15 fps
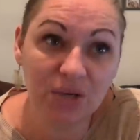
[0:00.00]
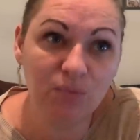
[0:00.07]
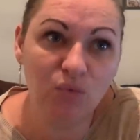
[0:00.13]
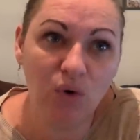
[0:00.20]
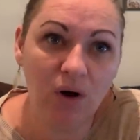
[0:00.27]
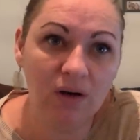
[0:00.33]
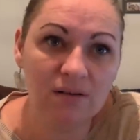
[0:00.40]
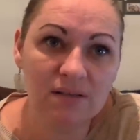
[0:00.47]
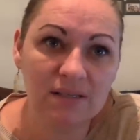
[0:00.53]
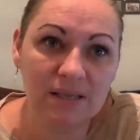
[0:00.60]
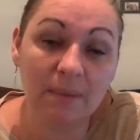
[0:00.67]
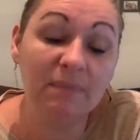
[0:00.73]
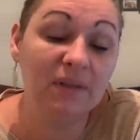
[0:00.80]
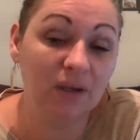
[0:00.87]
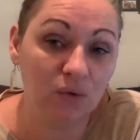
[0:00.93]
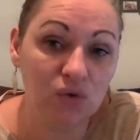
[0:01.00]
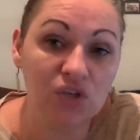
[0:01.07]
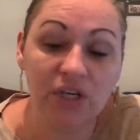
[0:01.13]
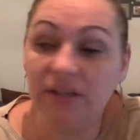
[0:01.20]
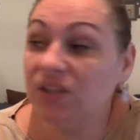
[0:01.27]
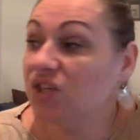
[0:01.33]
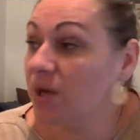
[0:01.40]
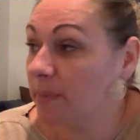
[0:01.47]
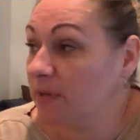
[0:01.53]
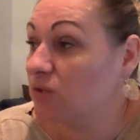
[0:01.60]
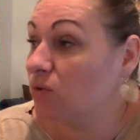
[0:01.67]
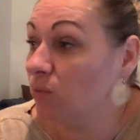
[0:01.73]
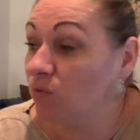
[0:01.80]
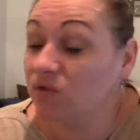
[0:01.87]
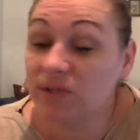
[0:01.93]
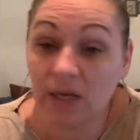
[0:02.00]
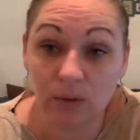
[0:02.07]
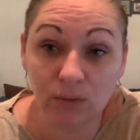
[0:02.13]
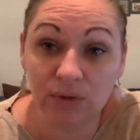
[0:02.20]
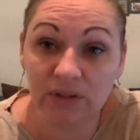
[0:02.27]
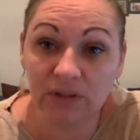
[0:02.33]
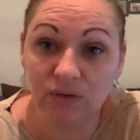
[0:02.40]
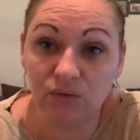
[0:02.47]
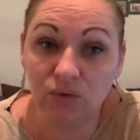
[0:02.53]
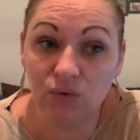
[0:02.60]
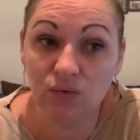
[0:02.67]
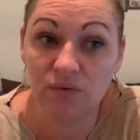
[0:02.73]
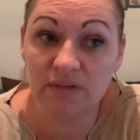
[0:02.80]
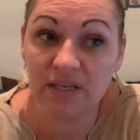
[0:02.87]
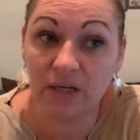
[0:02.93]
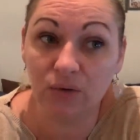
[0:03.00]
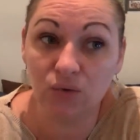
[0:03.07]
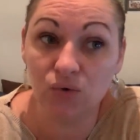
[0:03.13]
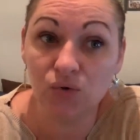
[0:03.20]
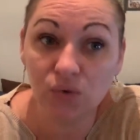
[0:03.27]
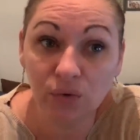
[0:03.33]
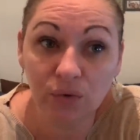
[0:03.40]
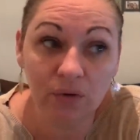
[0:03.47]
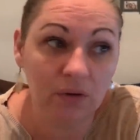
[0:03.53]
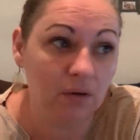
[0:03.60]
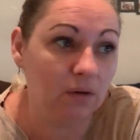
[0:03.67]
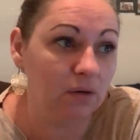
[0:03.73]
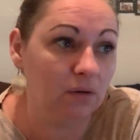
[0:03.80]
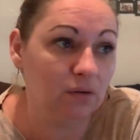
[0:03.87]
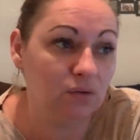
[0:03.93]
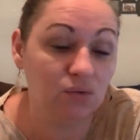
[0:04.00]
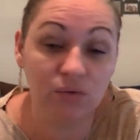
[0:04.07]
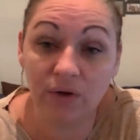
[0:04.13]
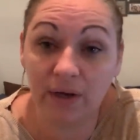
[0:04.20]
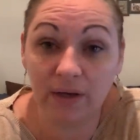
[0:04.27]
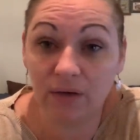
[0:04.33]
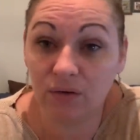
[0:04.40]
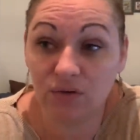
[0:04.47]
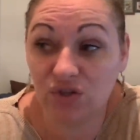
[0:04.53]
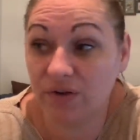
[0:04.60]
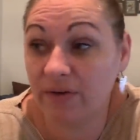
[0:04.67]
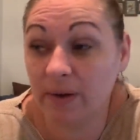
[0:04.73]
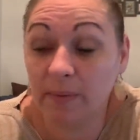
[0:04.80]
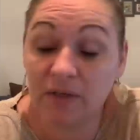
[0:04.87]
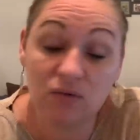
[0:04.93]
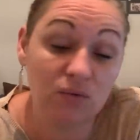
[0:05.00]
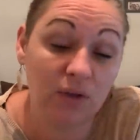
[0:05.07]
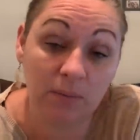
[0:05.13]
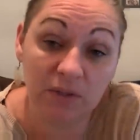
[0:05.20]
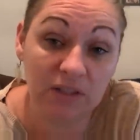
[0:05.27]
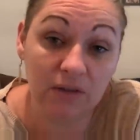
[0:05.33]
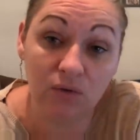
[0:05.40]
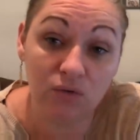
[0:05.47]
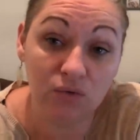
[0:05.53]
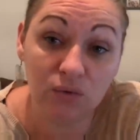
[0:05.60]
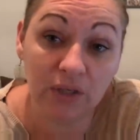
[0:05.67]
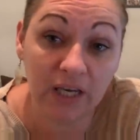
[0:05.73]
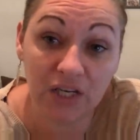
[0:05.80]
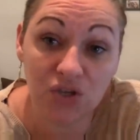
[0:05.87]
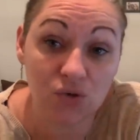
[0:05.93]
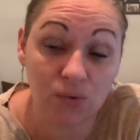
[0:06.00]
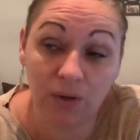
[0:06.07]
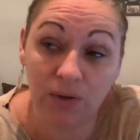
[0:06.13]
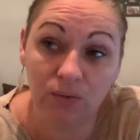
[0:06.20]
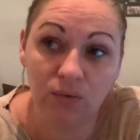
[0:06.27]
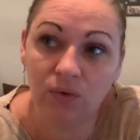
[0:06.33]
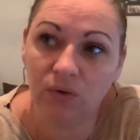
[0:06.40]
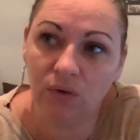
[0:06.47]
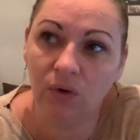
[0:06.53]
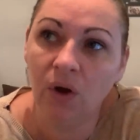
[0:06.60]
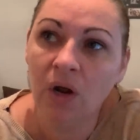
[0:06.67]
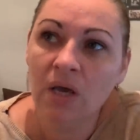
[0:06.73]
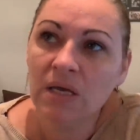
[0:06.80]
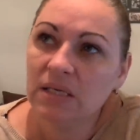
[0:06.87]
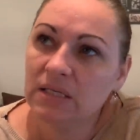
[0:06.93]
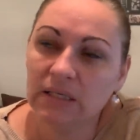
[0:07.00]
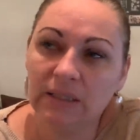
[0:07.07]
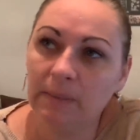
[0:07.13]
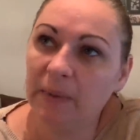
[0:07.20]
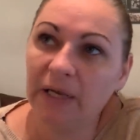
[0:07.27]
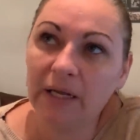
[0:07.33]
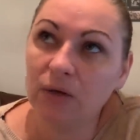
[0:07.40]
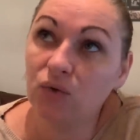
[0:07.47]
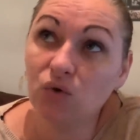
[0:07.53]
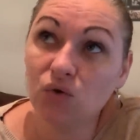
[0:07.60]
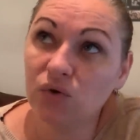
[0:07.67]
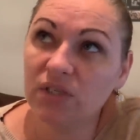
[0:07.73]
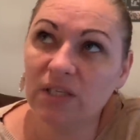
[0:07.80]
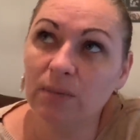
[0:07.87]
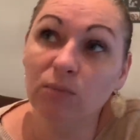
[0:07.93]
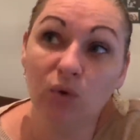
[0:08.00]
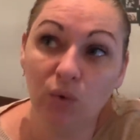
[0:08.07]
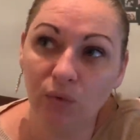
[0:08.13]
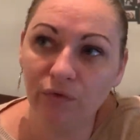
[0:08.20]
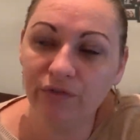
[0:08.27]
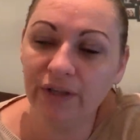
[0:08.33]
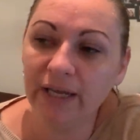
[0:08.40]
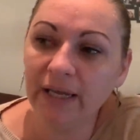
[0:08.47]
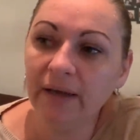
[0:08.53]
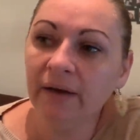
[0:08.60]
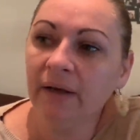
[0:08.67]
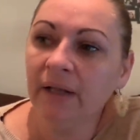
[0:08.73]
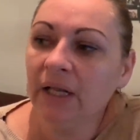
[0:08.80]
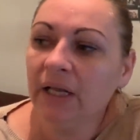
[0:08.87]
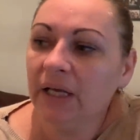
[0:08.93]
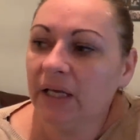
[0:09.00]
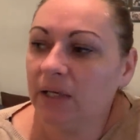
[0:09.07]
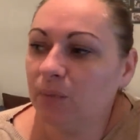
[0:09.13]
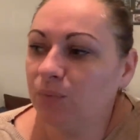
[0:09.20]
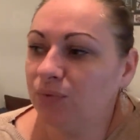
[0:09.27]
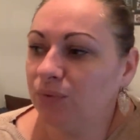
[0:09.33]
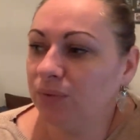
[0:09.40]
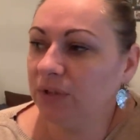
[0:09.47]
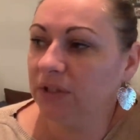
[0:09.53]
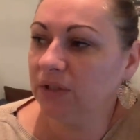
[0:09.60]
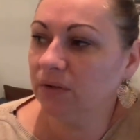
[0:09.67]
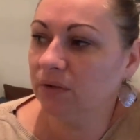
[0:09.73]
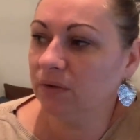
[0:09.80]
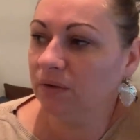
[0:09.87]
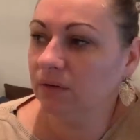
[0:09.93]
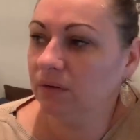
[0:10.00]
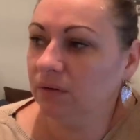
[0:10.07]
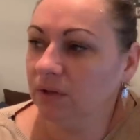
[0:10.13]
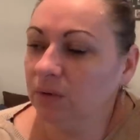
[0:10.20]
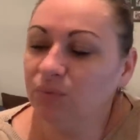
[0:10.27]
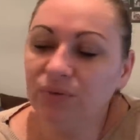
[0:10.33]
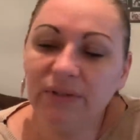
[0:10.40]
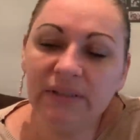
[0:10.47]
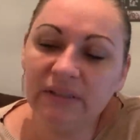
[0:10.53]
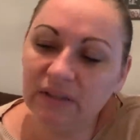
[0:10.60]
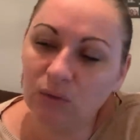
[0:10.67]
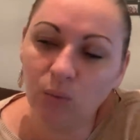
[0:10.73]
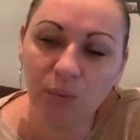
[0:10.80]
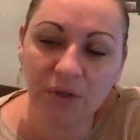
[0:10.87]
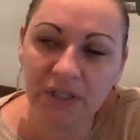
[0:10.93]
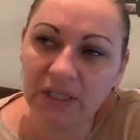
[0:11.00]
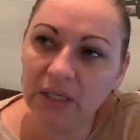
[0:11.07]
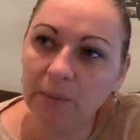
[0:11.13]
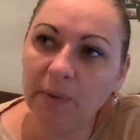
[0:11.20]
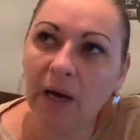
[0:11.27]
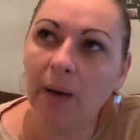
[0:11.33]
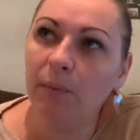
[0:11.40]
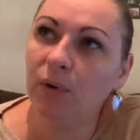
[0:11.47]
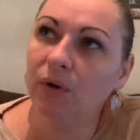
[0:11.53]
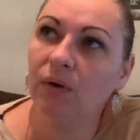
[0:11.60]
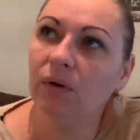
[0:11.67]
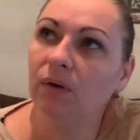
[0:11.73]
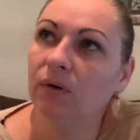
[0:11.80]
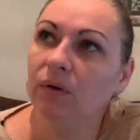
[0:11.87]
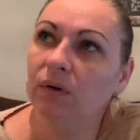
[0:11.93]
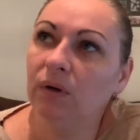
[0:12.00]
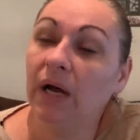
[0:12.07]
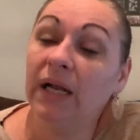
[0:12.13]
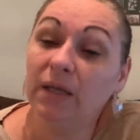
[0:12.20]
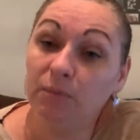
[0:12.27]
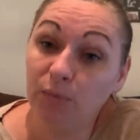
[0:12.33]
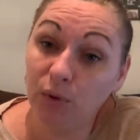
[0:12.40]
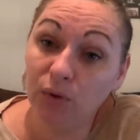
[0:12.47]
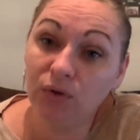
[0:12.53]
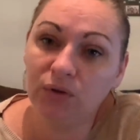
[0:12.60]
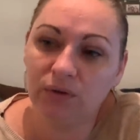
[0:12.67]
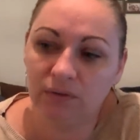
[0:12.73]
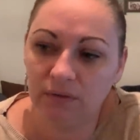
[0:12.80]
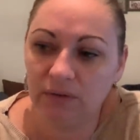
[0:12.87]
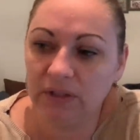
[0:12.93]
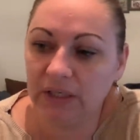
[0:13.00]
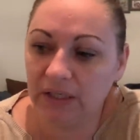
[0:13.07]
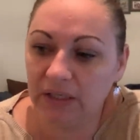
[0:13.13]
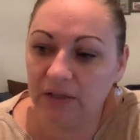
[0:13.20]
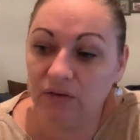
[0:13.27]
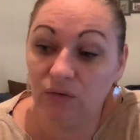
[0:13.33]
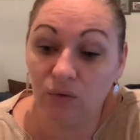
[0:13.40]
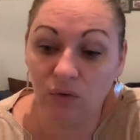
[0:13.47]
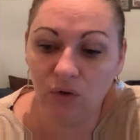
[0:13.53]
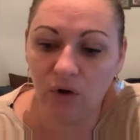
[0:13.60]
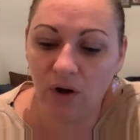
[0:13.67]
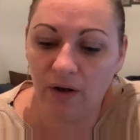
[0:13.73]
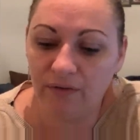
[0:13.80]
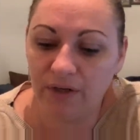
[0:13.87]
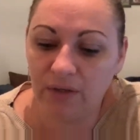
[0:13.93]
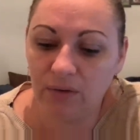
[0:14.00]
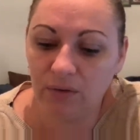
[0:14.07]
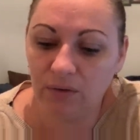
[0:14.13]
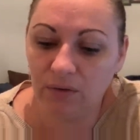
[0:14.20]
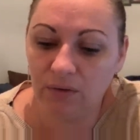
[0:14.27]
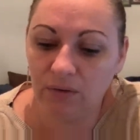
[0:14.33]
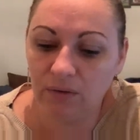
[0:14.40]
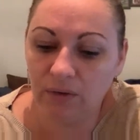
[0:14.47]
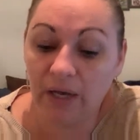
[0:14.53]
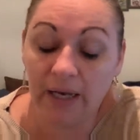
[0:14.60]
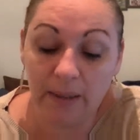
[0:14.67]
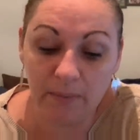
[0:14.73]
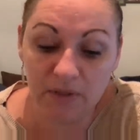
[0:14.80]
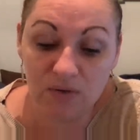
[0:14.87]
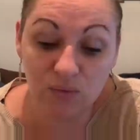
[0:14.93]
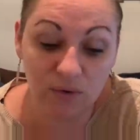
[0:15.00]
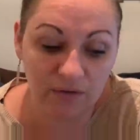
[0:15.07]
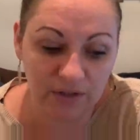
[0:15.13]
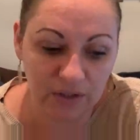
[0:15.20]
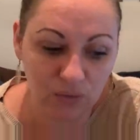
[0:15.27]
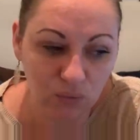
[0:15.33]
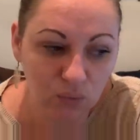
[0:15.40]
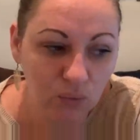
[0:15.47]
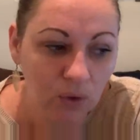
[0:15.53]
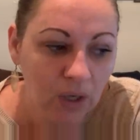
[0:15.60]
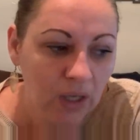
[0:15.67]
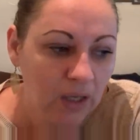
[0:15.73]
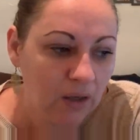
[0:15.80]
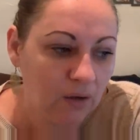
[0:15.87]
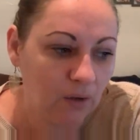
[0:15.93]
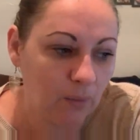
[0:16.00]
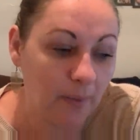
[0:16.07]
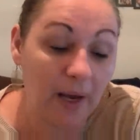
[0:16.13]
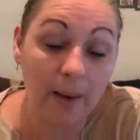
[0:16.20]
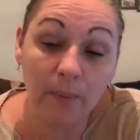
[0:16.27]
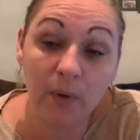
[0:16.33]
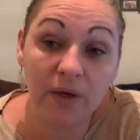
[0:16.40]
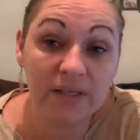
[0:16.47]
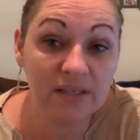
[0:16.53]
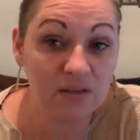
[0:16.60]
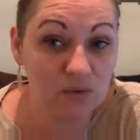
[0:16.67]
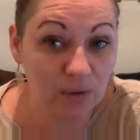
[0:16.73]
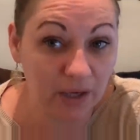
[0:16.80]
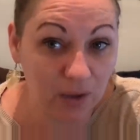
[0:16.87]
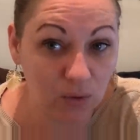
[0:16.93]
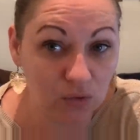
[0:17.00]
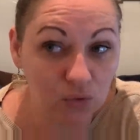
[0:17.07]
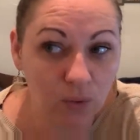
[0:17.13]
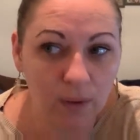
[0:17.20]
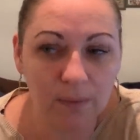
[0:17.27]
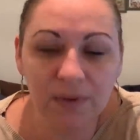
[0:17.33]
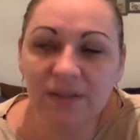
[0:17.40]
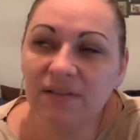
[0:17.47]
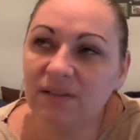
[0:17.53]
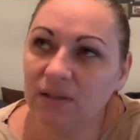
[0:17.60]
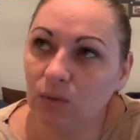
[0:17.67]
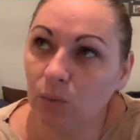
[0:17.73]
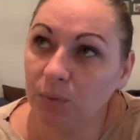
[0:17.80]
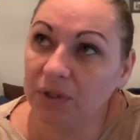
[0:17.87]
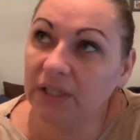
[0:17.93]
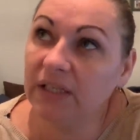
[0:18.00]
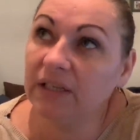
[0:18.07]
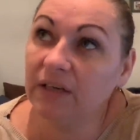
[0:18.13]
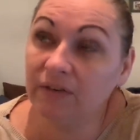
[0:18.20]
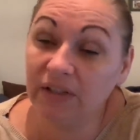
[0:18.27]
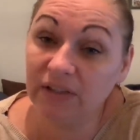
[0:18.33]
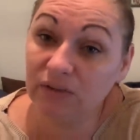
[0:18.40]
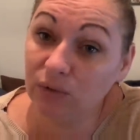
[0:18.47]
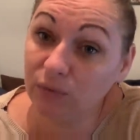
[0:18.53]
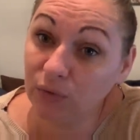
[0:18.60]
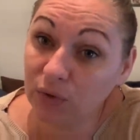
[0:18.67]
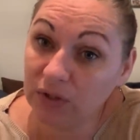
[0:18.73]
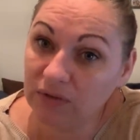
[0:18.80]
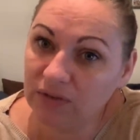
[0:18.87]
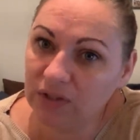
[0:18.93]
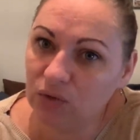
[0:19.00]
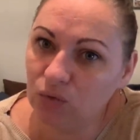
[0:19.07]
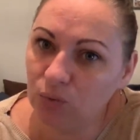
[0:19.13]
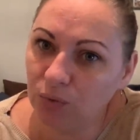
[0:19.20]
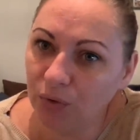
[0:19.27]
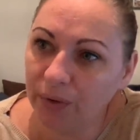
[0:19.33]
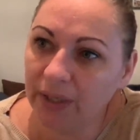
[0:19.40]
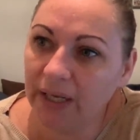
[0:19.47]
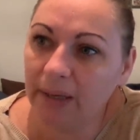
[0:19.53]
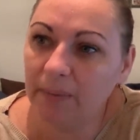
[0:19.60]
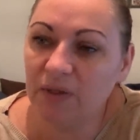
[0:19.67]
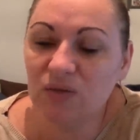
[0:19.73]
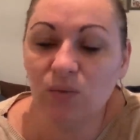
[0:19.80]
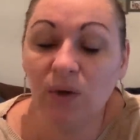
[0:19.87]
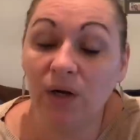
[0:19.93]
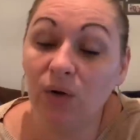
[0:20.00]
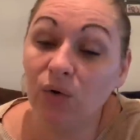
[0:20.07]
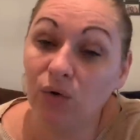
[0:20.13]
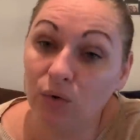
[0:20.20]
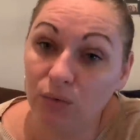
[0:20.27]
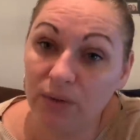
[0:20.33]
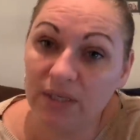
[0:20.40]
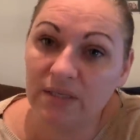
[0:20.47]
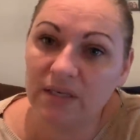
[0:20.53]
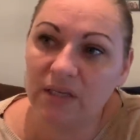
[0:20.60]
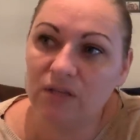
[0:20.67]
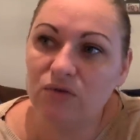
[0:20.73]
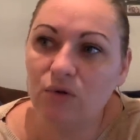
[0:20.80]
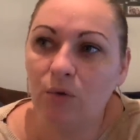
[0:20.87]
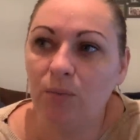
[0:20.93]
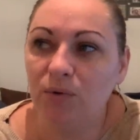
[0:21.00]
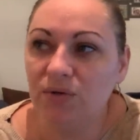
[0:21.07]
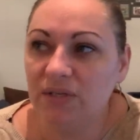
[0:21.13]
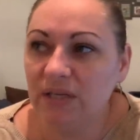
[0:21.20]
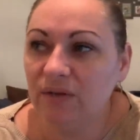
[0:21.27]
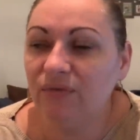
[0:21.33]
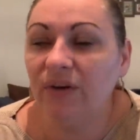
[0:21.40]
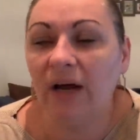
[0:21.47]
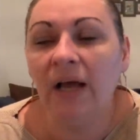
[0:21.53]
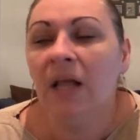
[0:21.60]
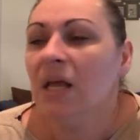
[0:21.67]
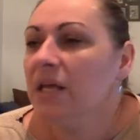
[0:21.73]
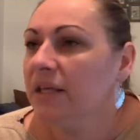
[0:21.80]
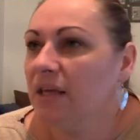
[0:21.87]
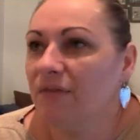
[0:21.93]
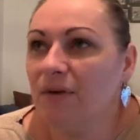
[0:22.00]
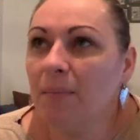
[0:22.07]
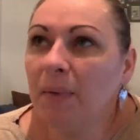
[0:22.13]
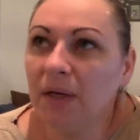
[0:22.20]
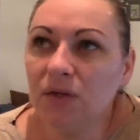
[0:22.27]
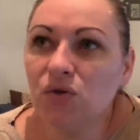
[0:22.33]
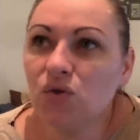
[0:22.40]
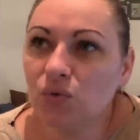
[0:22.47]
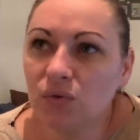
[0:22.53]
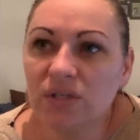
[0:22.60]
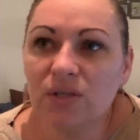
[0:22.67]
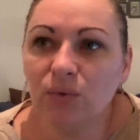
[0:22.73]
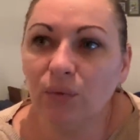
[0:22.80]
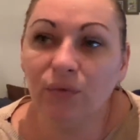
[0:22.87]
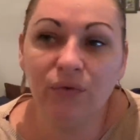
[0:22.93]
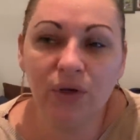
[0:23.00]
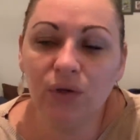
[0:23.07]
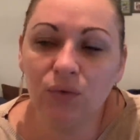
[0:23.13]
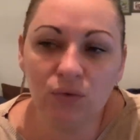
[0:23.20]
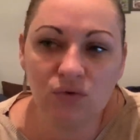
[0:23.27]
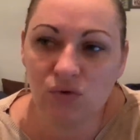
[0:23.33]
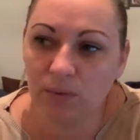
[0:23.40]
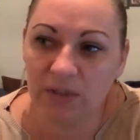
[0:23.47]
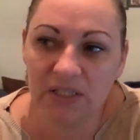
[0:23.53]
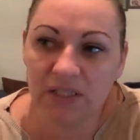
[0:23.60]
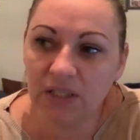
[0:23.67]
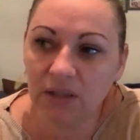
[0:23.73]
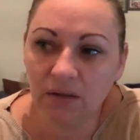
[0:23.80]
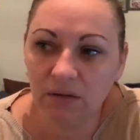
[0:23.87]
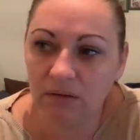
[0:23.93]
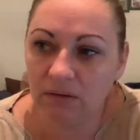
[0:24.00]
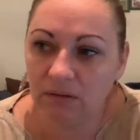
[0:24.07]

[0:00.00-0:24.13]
moi, ça me dérangeait déjà parce que mon salon était devenu une salle de jeu. Euh, on aurait, j'avais l'impression d'habiter dans une crèche, quoi. Donc, euh, c'était pas quelque chose qui me convenait. Et puis, euh, et puis c'était compliqué par rapport euh, à l'époque, Eric étant encore avec euh, à la maison avec nous, par rapport à ses horaires en 3-8, c'était compliqué d'avoir des enfants qui faisaient du bruit à la maison alors que lui essayait de se reposer. Enfin, il y avait plein de choses qui ont fait que ce métier,